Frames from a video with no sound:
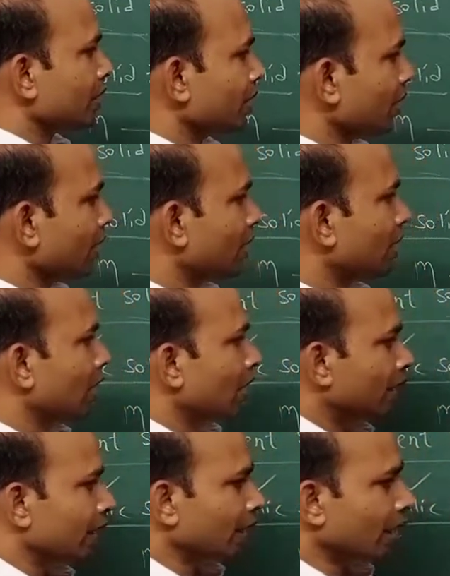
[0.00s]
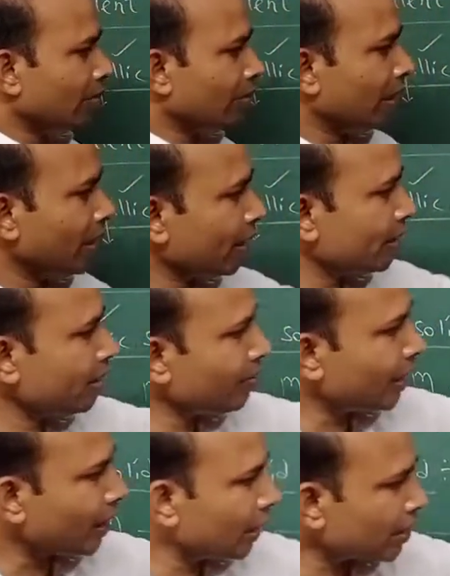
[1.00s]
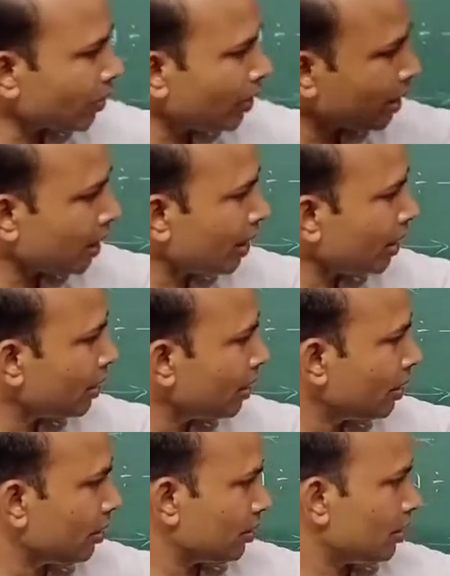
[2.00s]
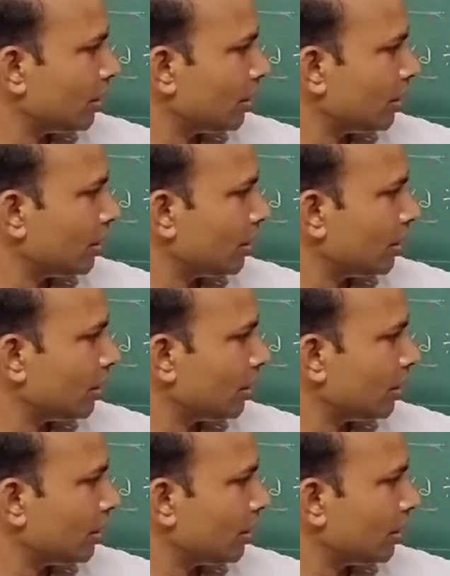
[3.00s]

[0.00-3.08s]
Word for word: ठीक है यानी हमारे किसी मेटालिक सोलिड के अंदर